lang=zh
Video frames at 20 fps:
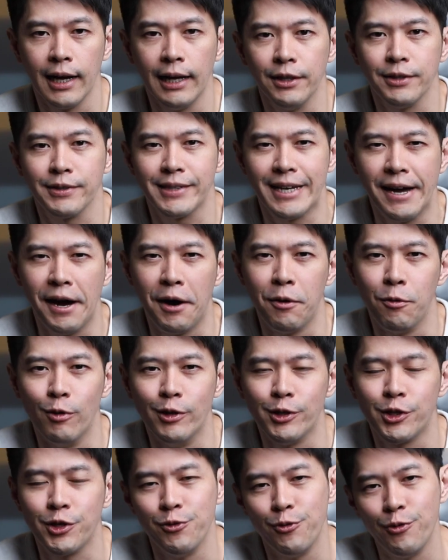Hello，大家好，
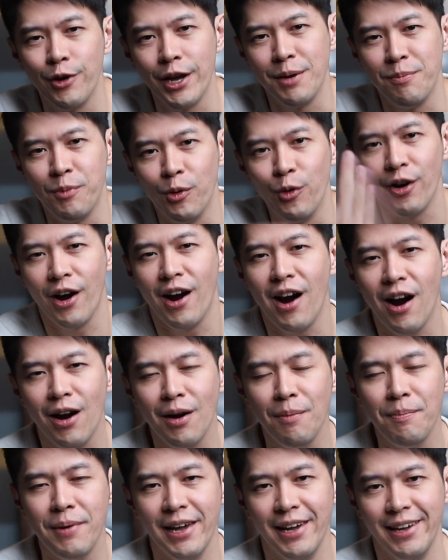我是瑞博
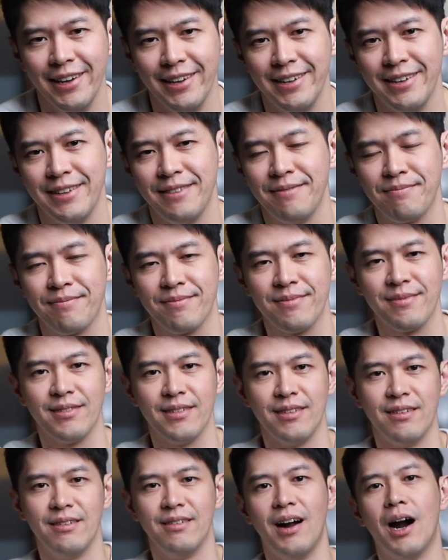阿北，
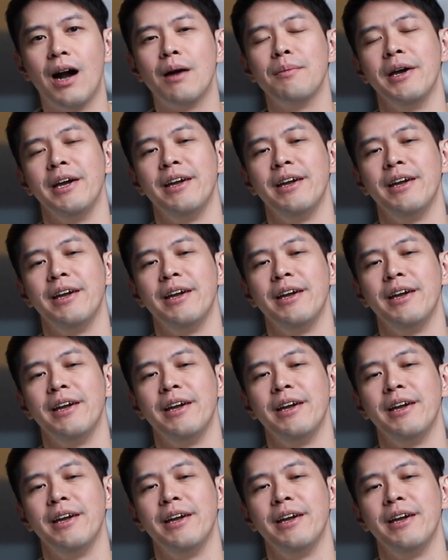阿